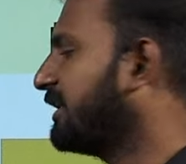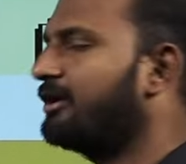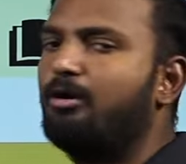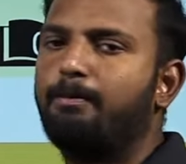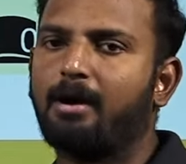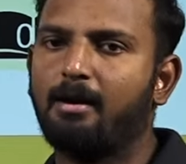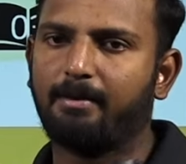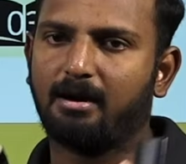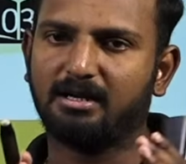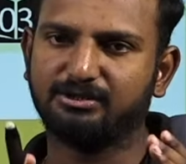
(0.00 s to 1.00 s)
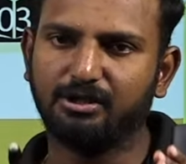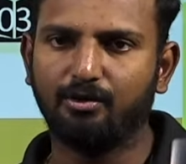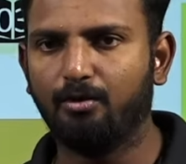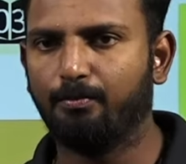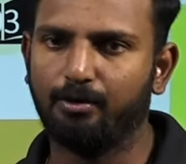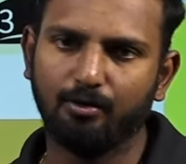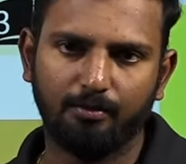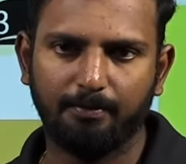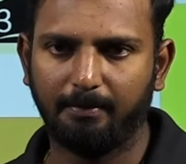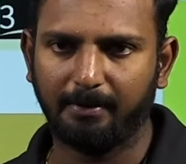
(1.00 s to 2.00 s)
ஷெடியூல் ப்ராப்பரான ஷெடியூல் போட்டு
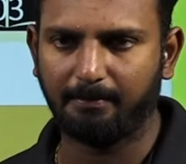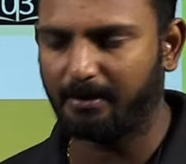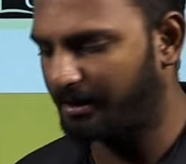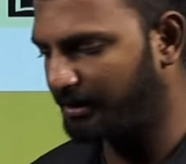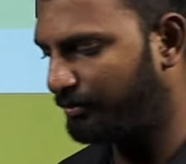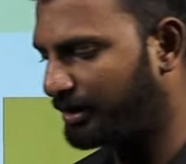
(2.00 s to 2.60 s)
ஒரு ப்ரிப்பேர் பண்ணுறேன்